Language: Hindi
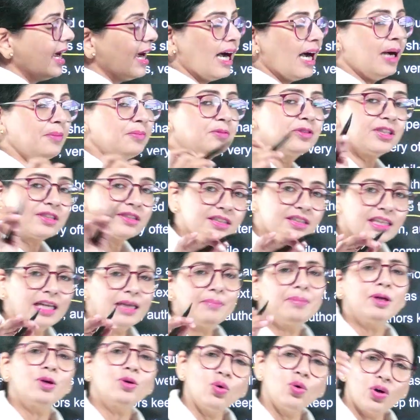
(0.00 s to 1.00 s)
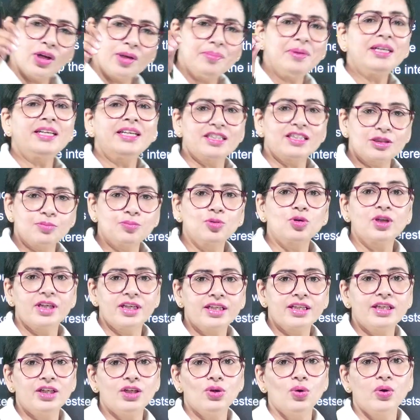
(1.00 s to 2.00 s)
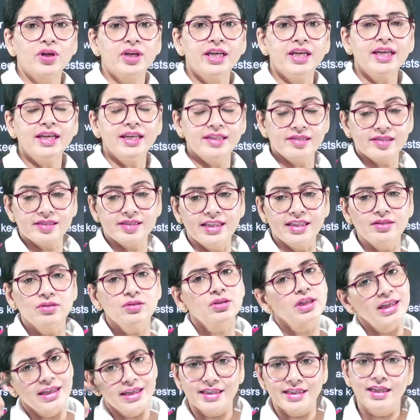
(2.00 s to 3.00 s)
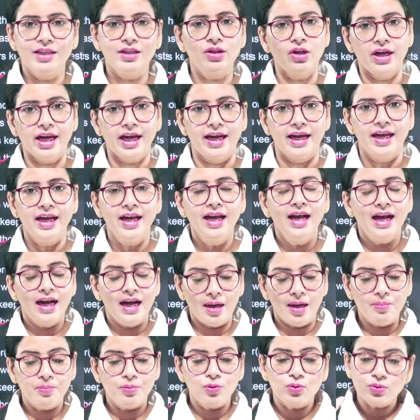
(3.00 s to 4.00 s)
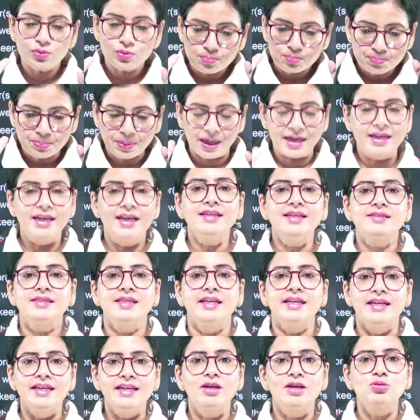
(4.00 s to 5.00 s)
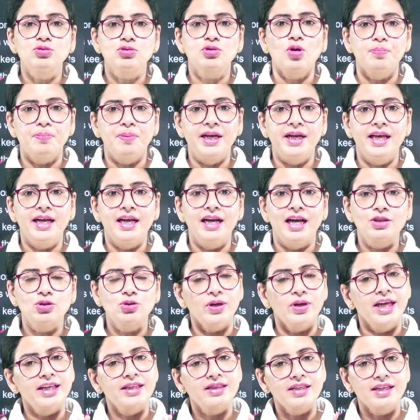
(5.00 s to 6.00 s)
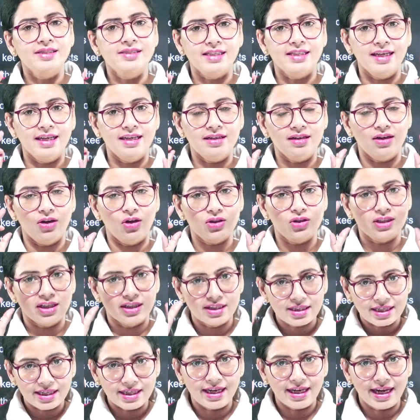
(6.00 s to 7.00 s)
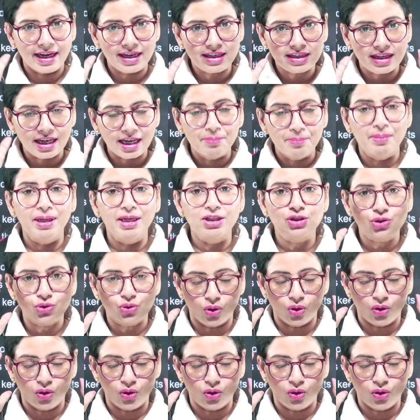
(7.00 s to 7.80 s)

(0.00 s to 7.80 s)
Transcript: अब जिसने भी कोई भी टेक्स्ट बुक लिखी होगी इससे लिखी तो है अब पढ़ने से रीडर उसको पढ़ेगा तो एक तरह से ऑथर की एक इमेज को